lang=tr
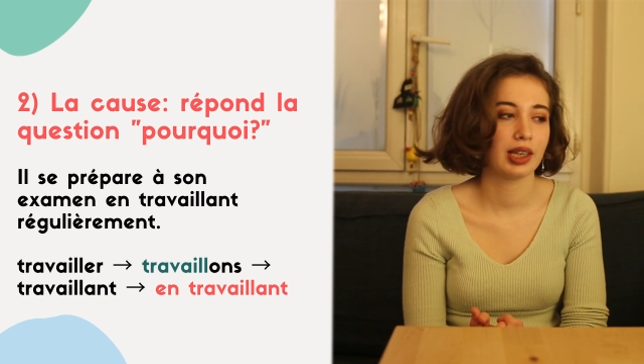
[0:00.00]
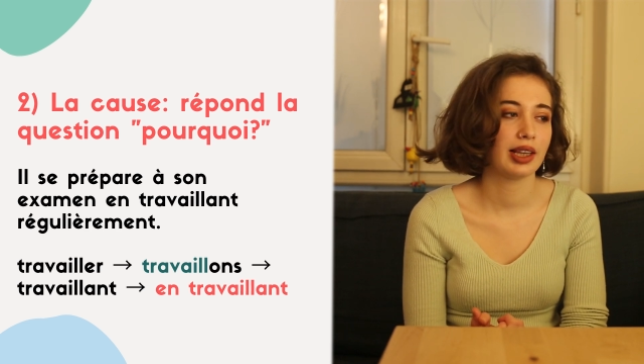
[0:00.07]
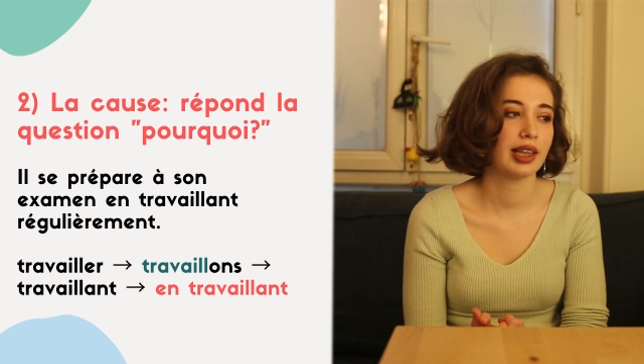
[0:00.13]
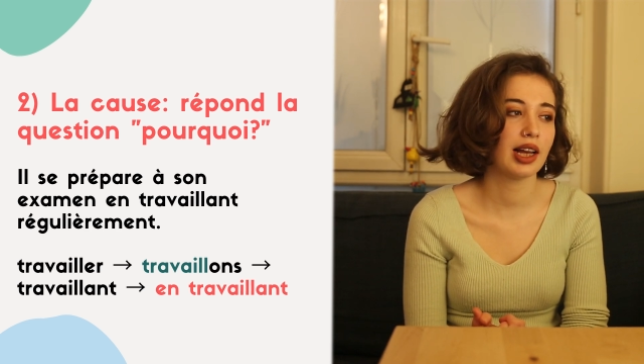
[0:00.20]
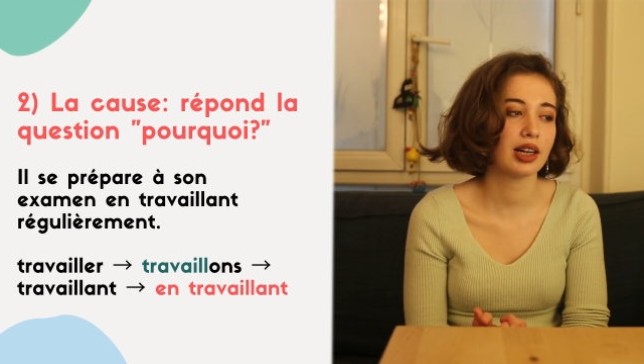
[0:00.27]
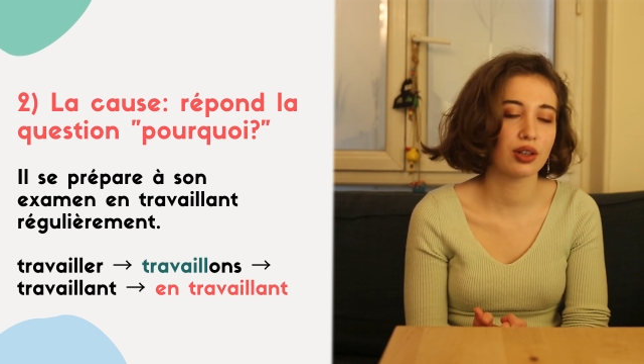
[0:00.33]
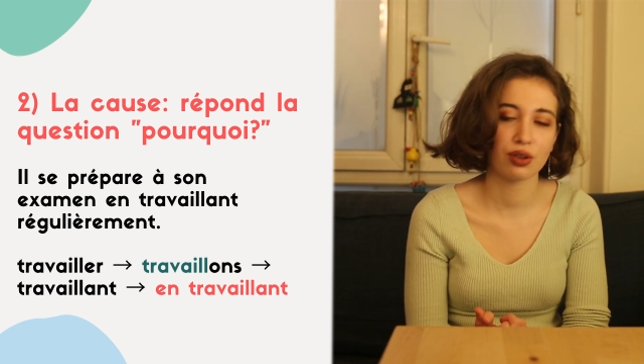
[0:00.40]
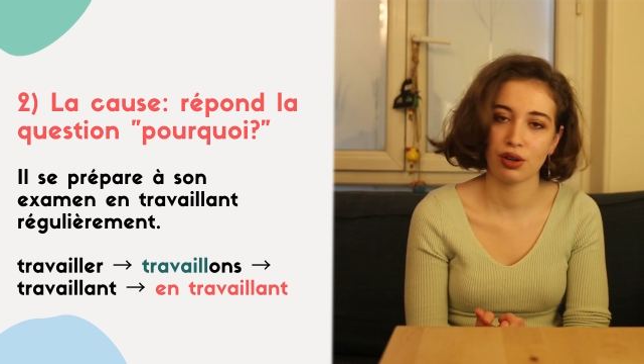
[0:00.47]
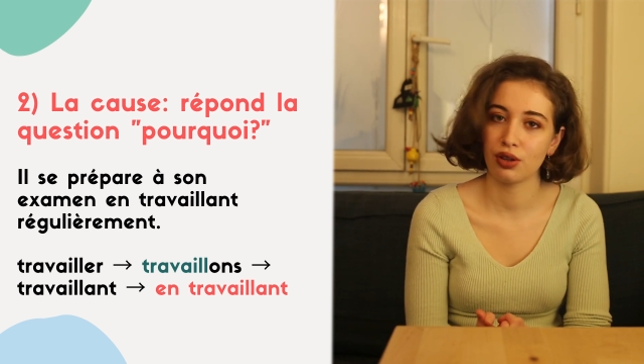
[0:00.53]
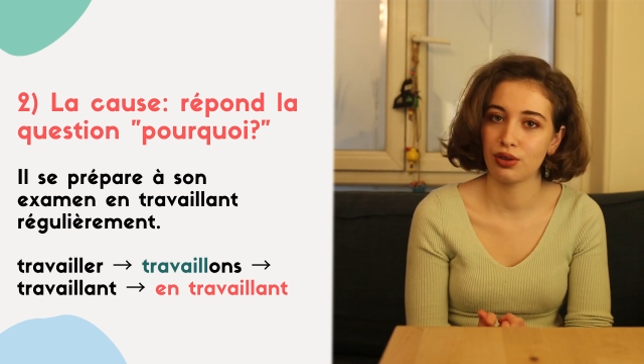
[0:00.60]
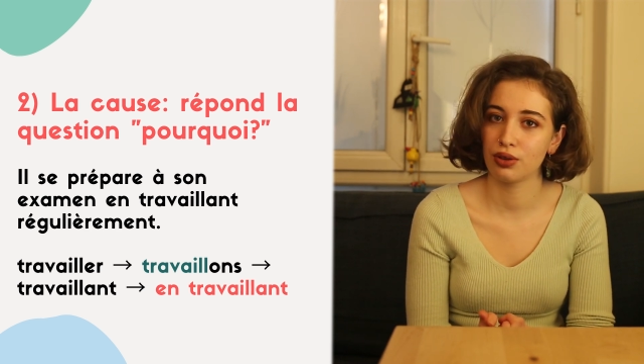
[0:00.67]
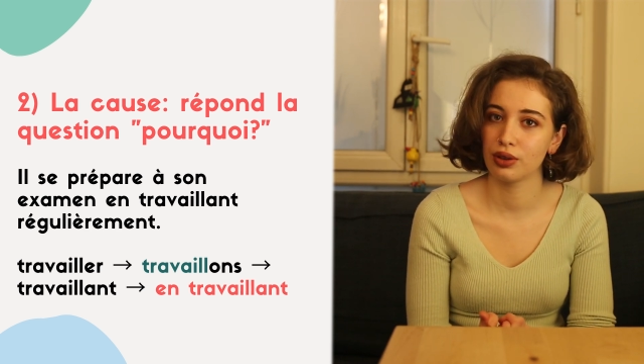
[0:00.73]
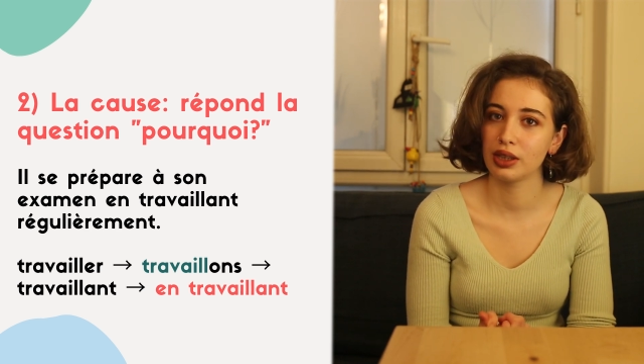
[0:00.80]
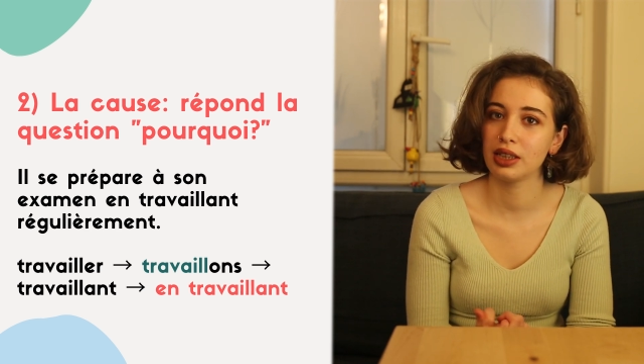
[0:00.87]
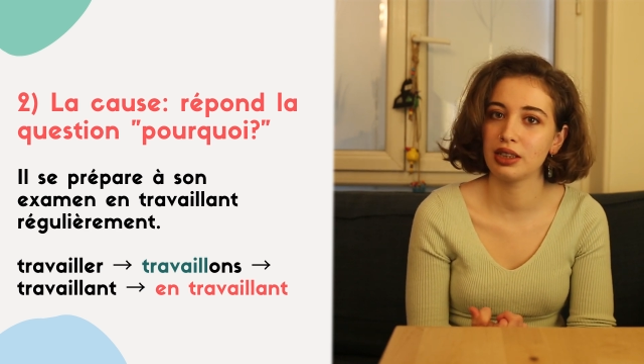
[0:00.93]
La
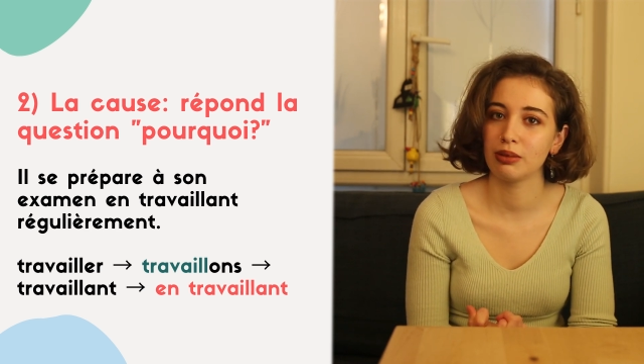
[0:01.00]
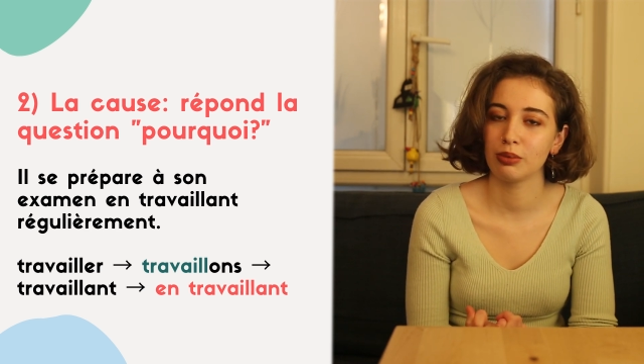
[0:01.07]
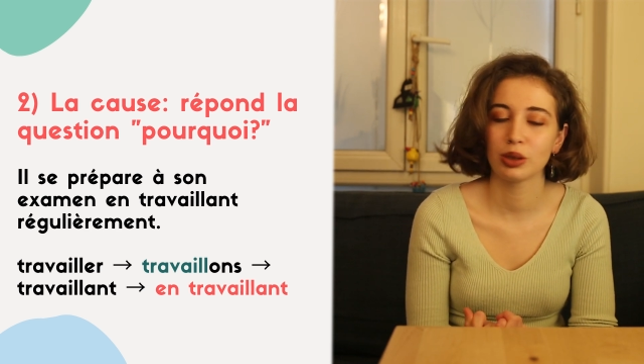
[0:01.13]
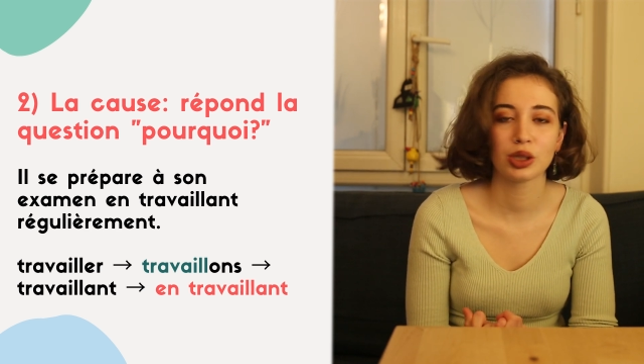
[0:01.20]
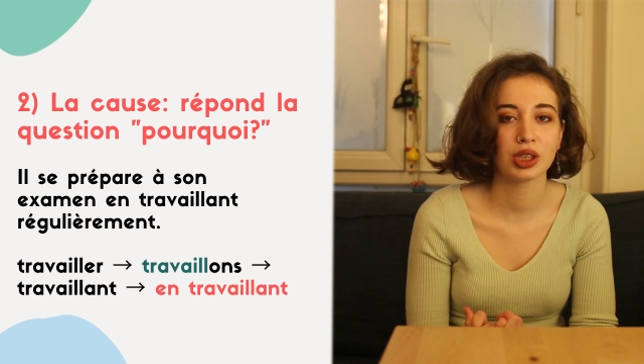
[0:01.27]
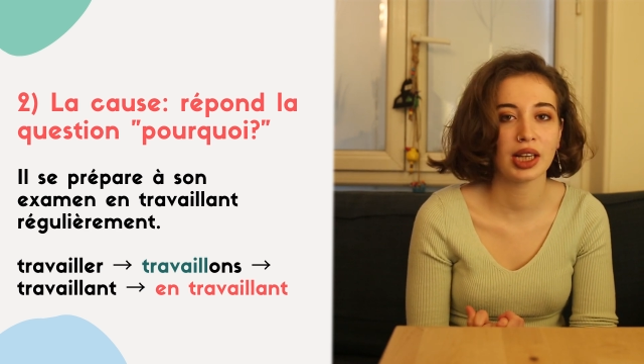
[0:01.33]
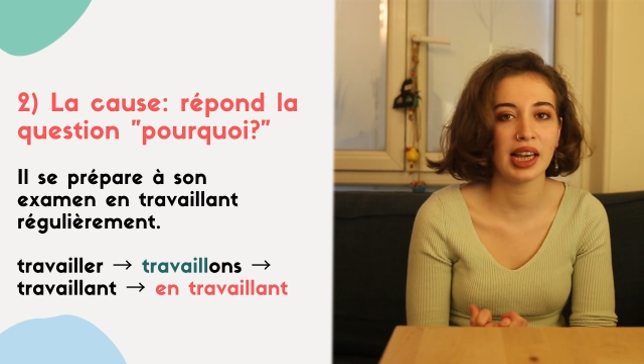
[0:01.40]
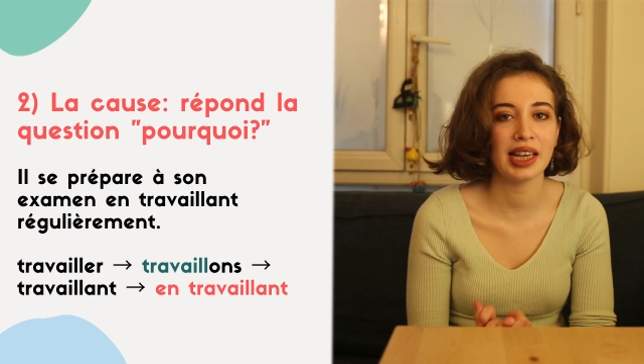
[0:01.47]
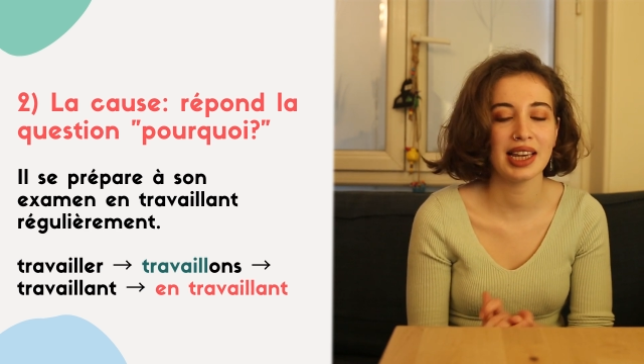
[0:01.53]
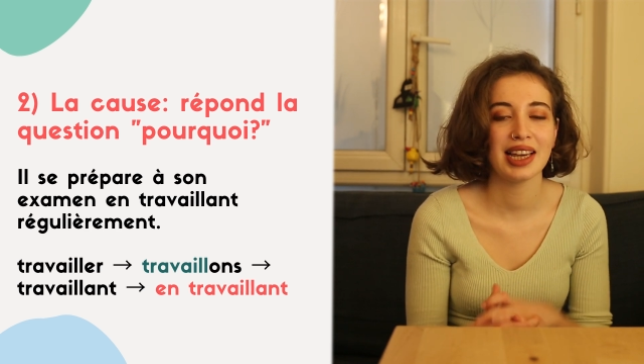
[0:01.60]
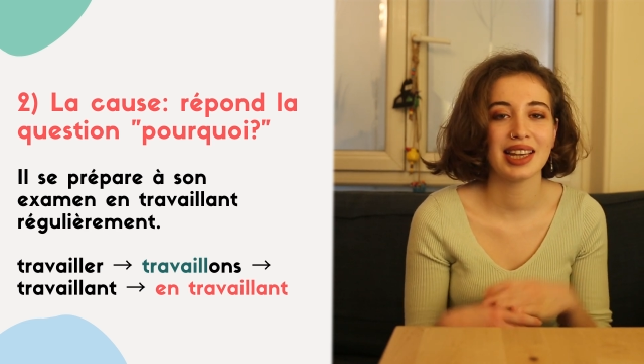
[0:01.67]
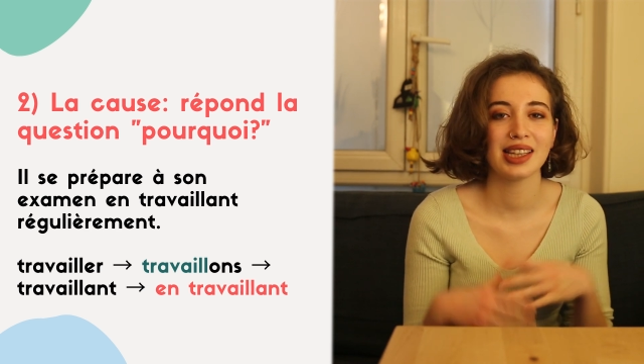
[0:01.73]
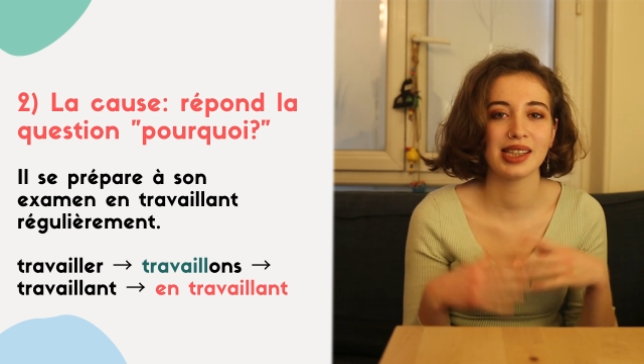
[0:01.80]
cause dediğimiz şey